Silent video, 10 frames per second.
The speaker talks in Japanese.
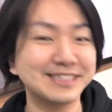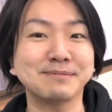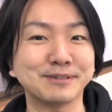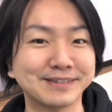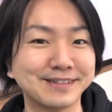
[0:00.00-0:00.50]
いつ
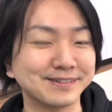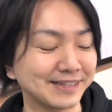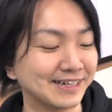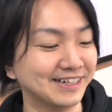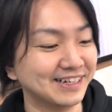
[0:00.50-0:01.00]
も言ってるよう
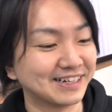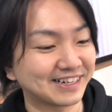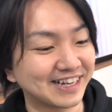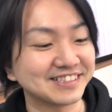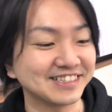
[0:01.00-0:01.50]
な
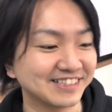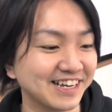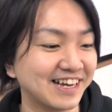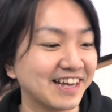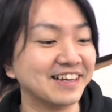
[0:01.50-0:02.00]
感じです
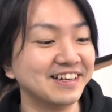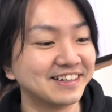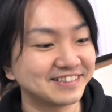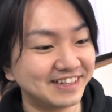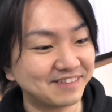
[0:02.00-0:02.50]
ね、はい、
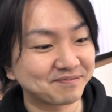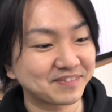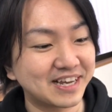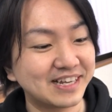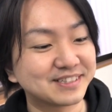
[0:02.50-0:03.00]
で、
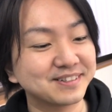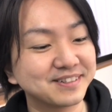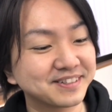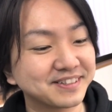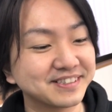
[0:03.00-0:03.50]
えー、
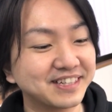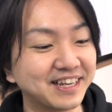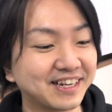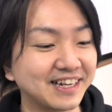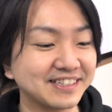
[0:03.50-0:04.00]
ちょうど
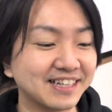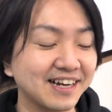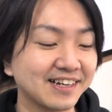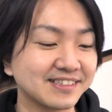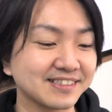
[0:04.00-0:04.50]
前回
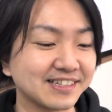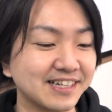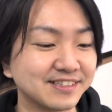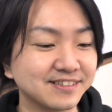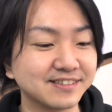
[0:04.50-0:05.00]
3月
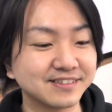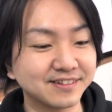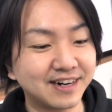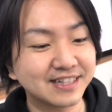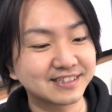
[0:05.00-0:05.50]
下旬
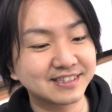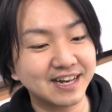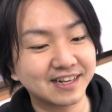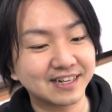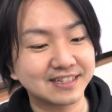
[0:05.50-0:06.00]
の初
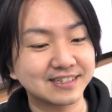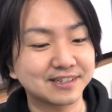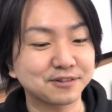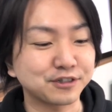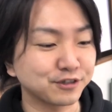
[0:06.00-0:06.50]
参加し
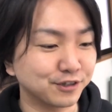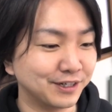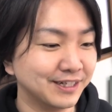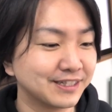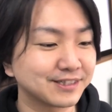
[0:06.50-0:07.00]
た時
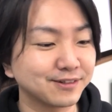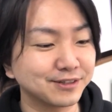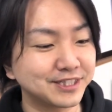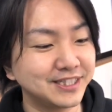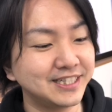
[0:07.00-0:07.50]
の
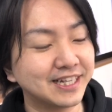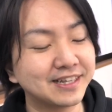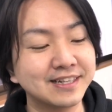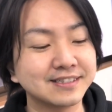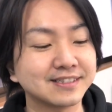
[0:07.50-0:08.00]
総仕入れ
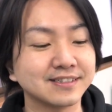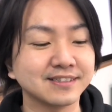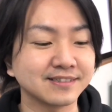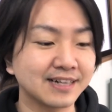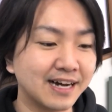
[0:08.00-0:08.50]
点
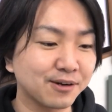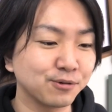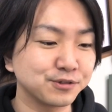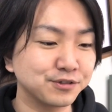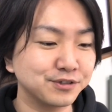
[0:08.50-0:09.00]
数が
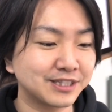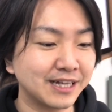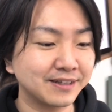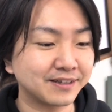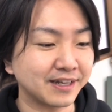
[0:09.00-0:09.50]

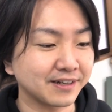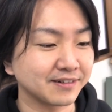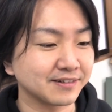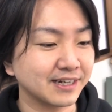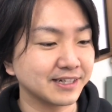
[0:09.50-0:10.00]
53
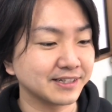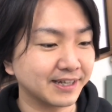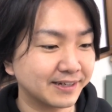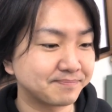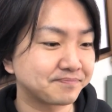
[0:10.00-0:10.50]
点ぐらい
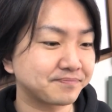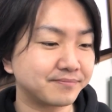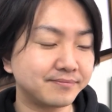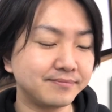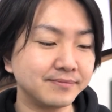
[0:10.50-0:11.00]
で
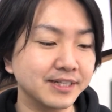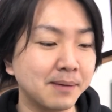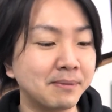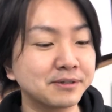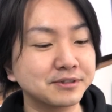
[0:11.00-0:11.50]

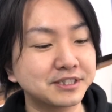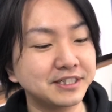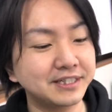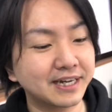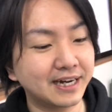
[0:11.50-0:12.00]
山の仕
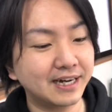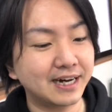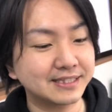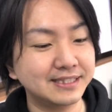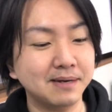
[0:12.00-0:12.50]
入れが
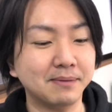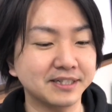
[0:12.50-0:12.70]
8山